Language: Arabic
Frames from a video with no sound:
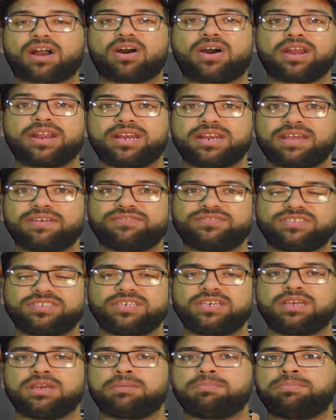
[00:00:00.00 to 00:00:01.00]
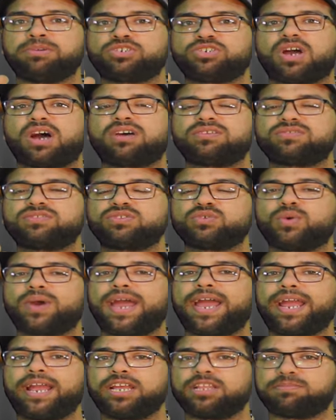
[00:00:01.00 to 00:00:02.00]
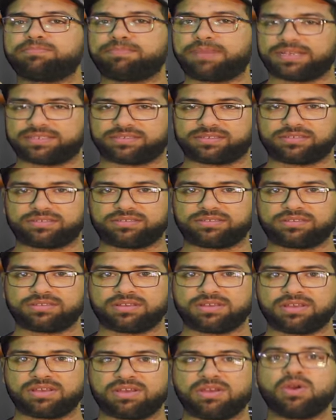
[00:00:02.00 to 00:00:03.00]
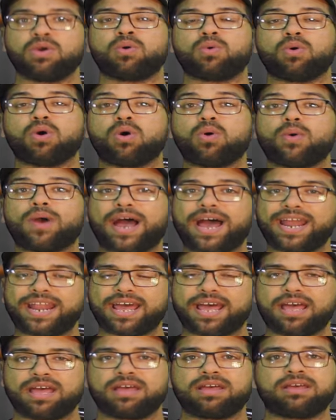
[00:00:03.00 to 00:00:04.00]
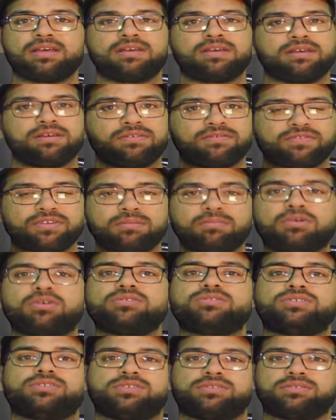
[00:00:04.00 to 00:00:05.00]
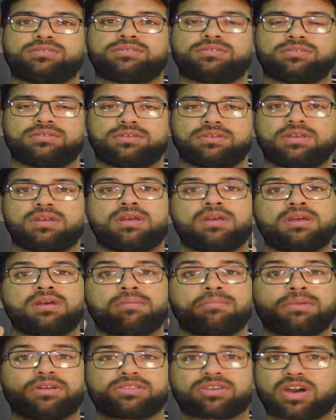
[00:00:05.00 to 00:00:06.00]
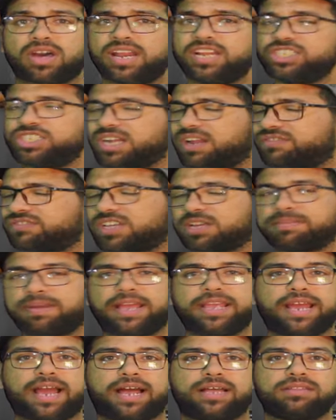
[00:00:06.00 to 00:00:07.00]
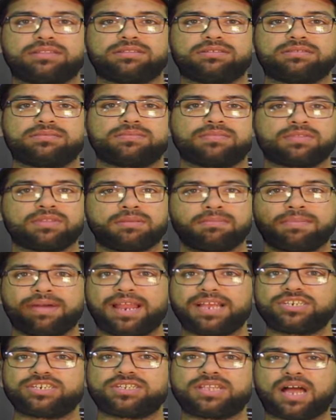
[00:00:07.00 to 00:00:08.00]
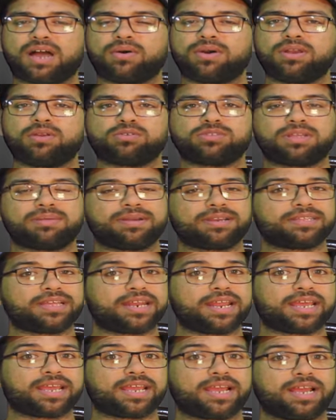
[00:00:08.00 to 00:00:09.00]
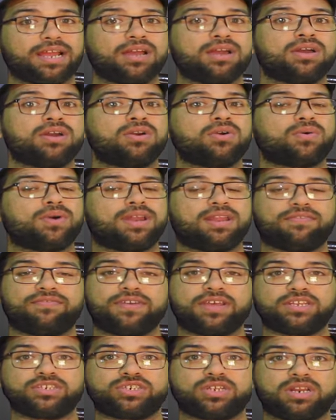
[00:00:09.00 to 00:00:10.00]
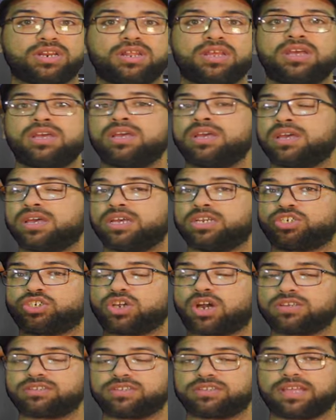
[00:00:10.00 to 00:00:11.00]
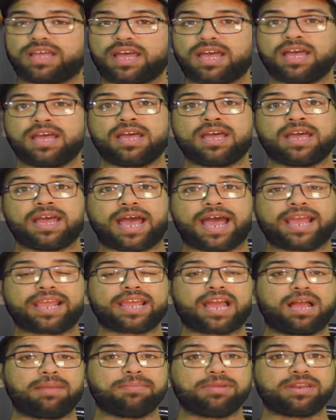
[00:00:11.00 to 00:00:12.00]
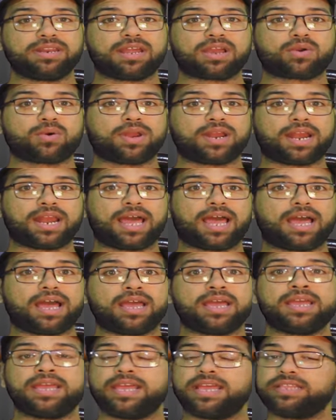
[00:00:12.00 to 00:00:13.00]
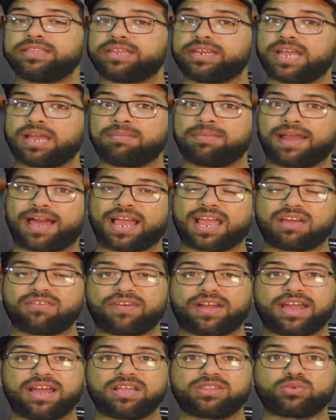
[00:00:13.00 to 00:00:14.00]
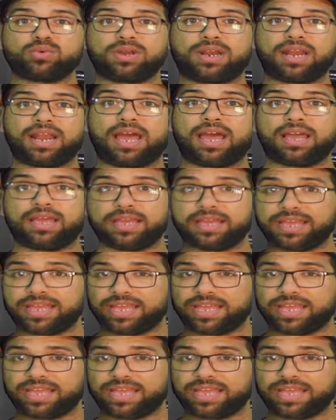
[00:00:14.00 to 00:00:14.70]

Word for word: اقارن نفسي بشخص واحد بس وهو انا في الماضي ما تقارنش نفسك باي حد مالكش دعوه اللي قدامك ده ناجح ولا فاشل الشخص ده انجح منك ولا لا قدر يعمل حاجه في حياته ولا لا